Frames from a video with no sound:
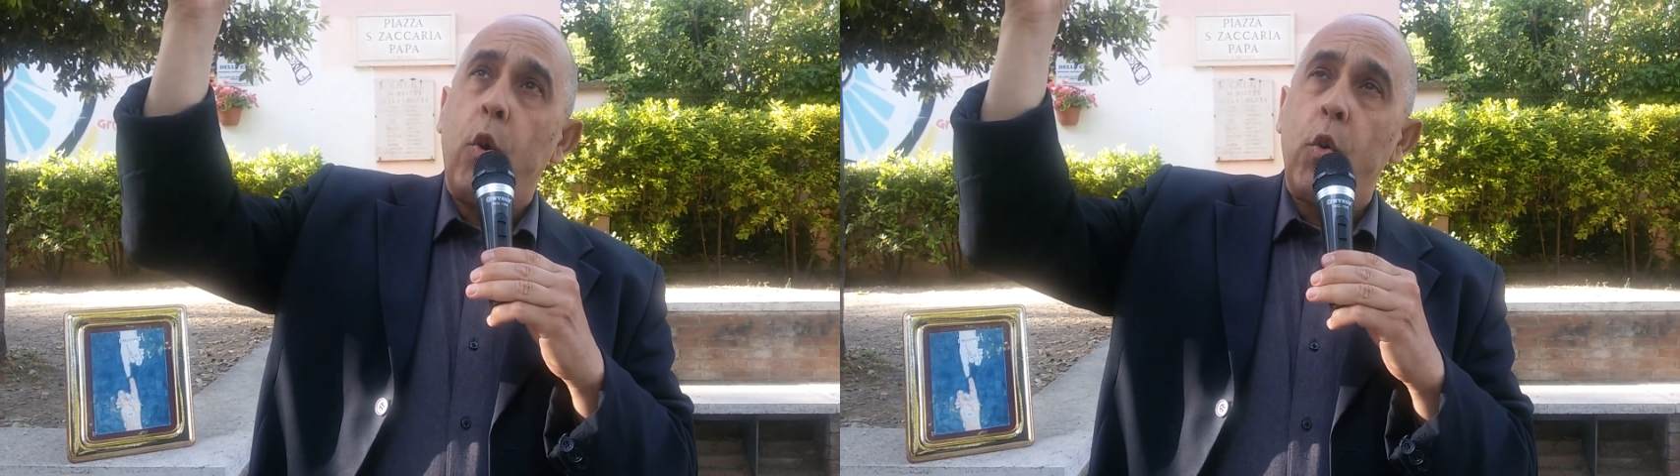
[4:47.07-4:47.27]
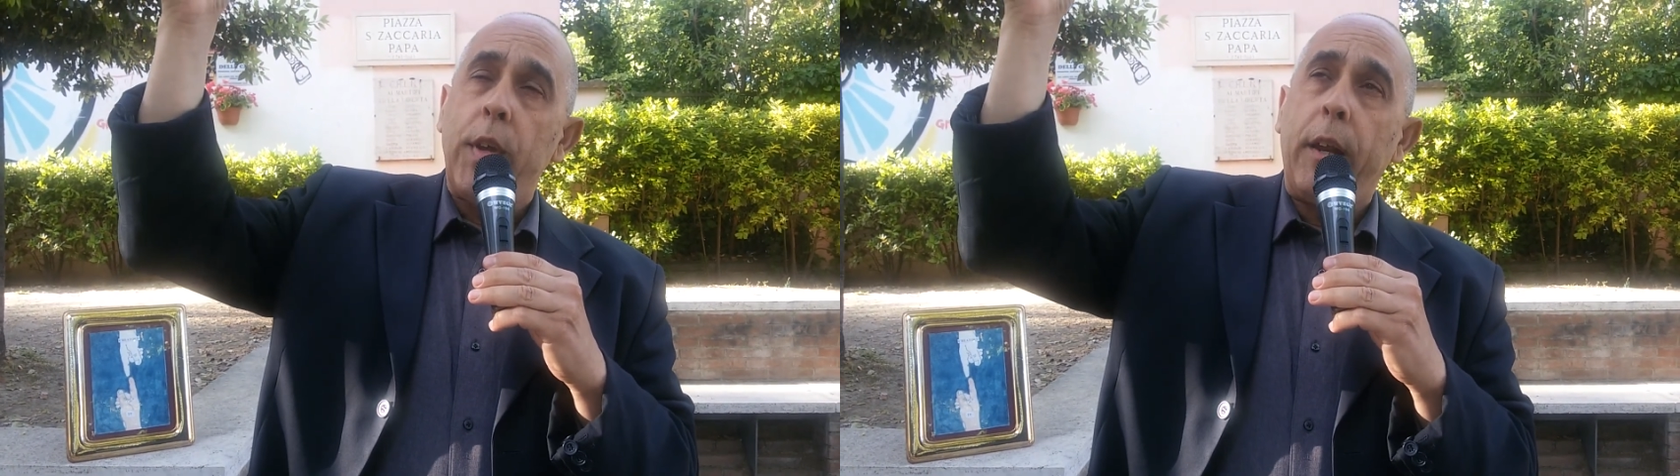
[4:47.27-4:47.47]

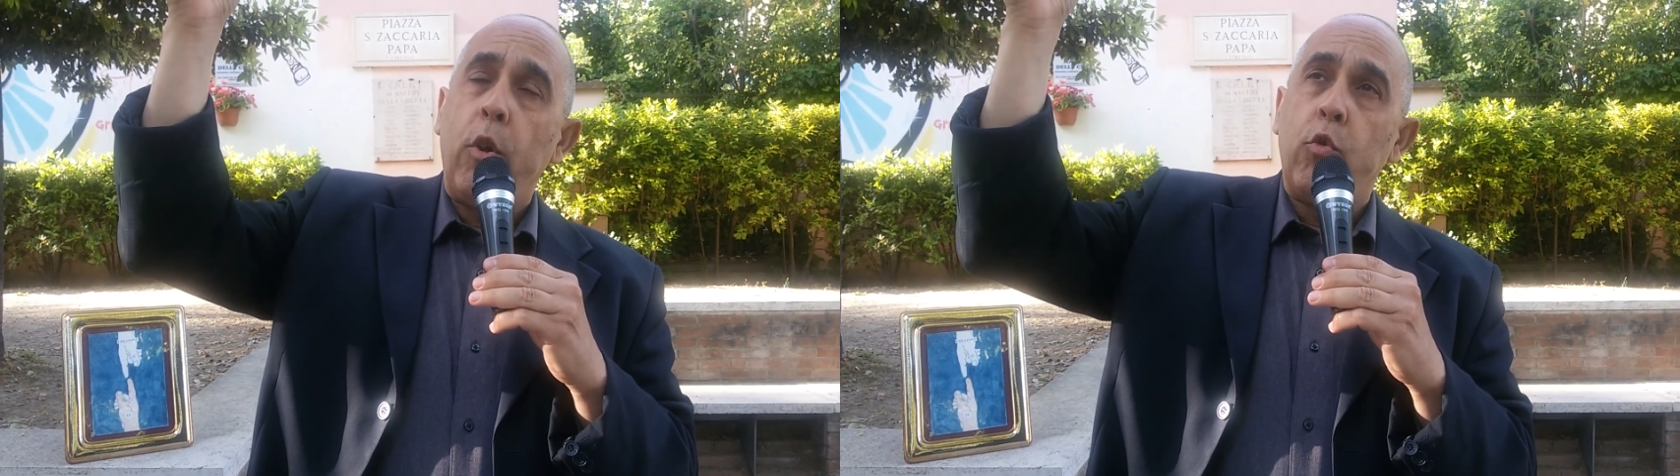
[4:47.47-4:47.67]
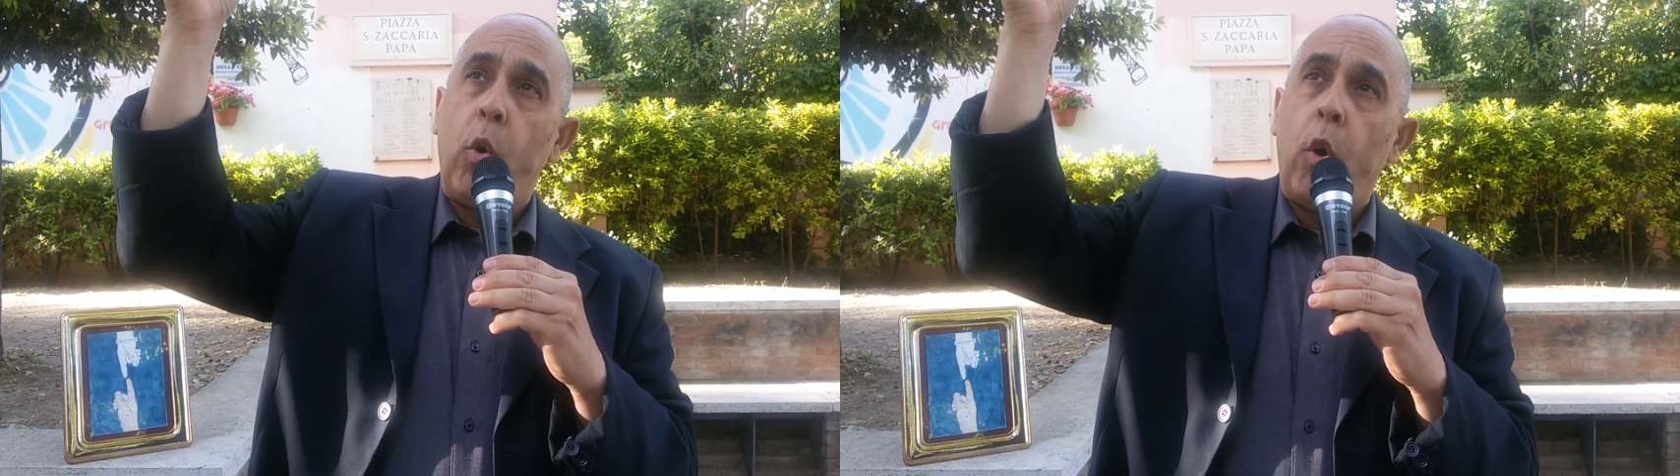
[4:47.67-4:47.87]
osanno
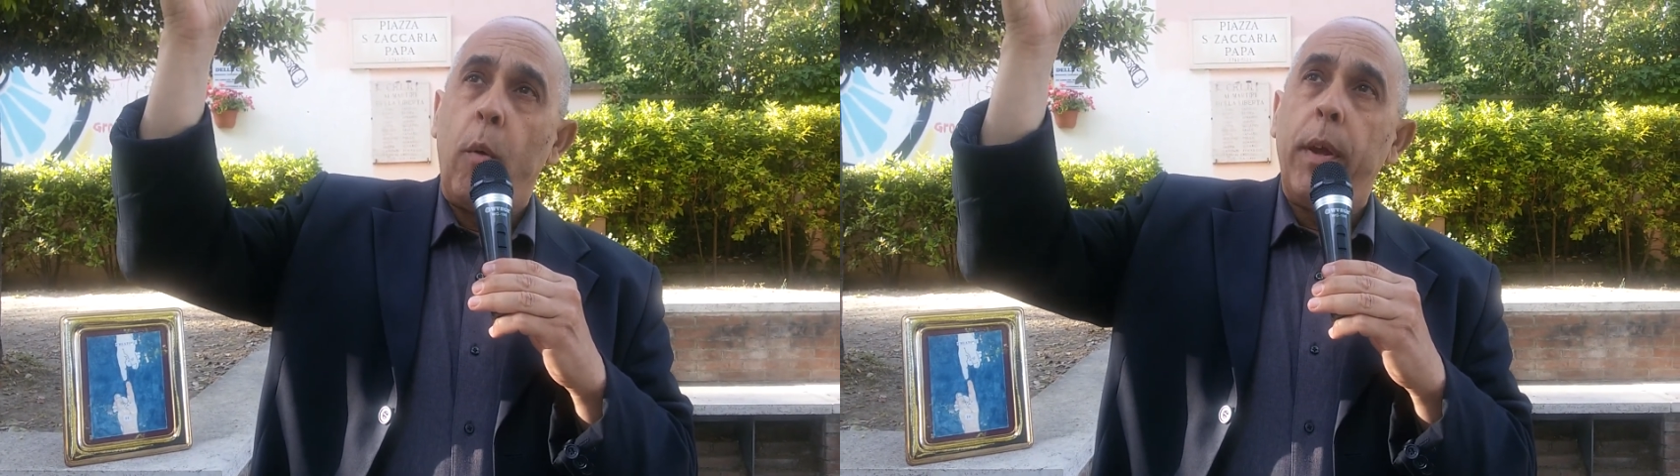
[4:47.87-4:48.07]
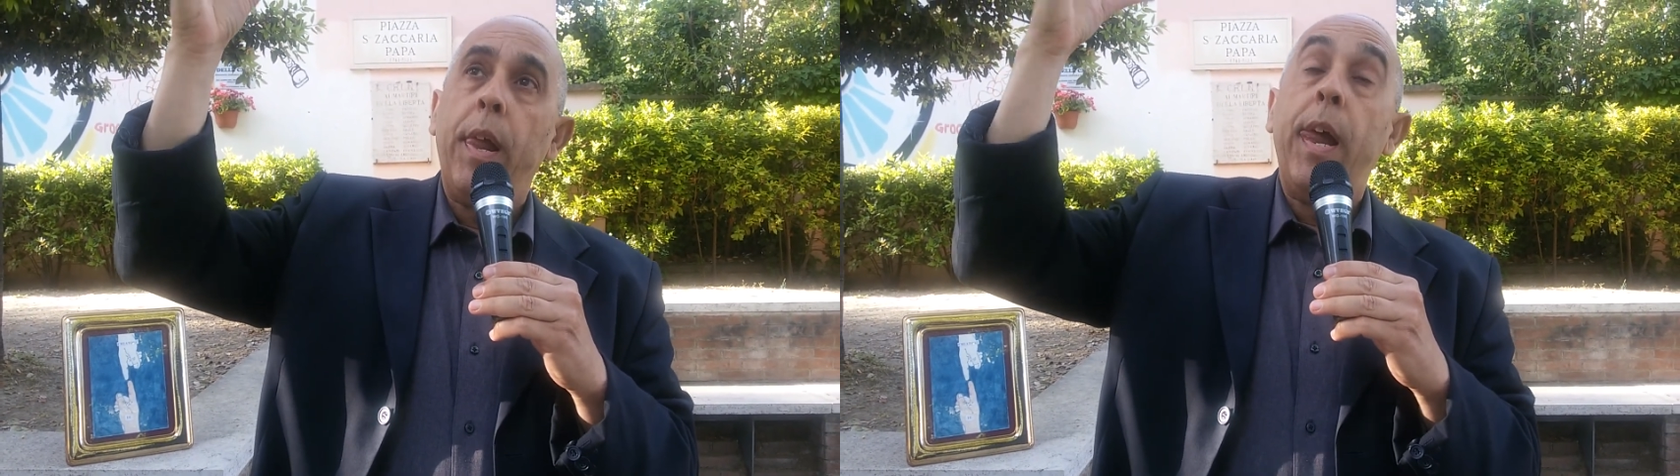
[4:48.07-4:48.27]
il suo nome